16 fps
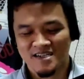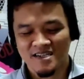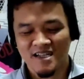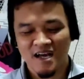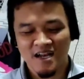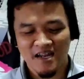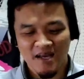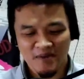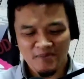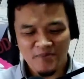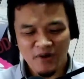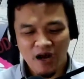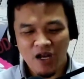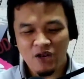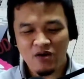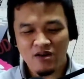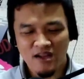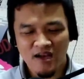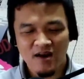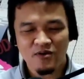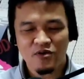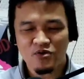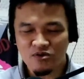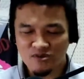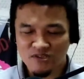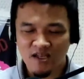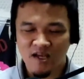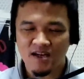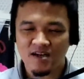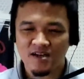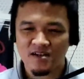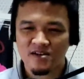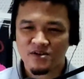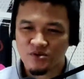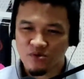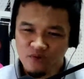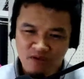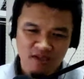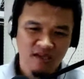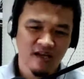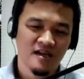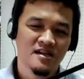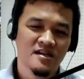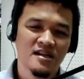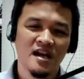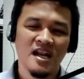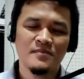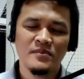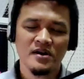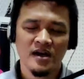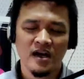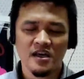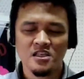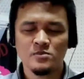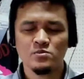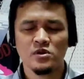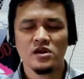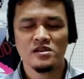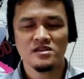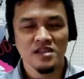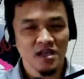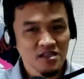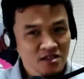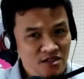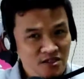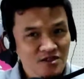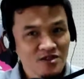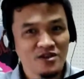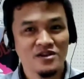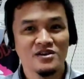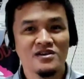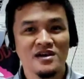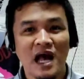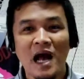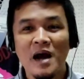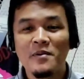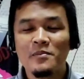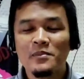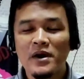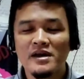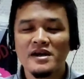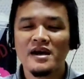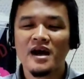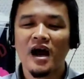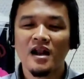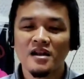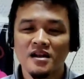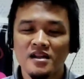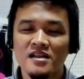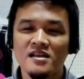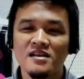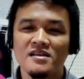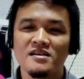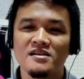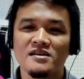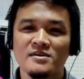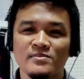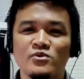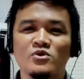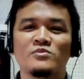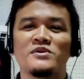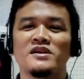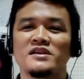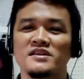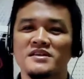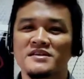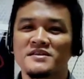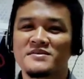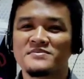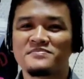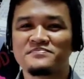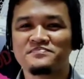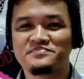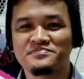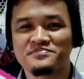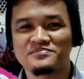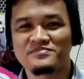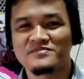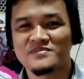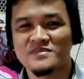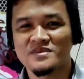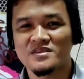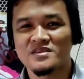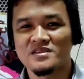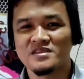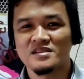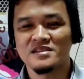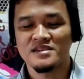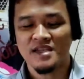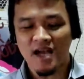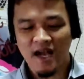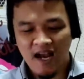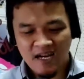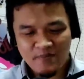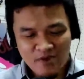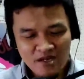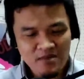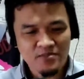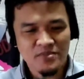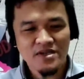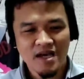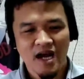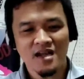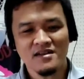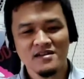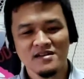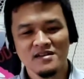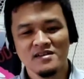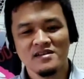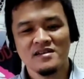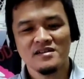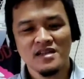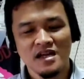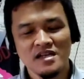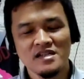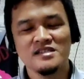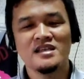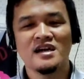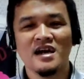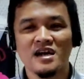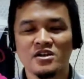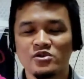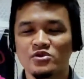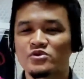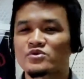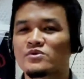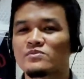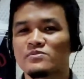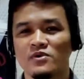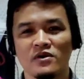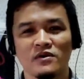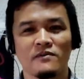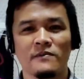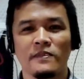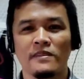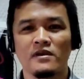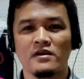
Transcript: dalam mengelola urusan dunia, dalam mengeksploitasi apa yang ada di bumi ini. Jangan berlebihan dan jangan sombong.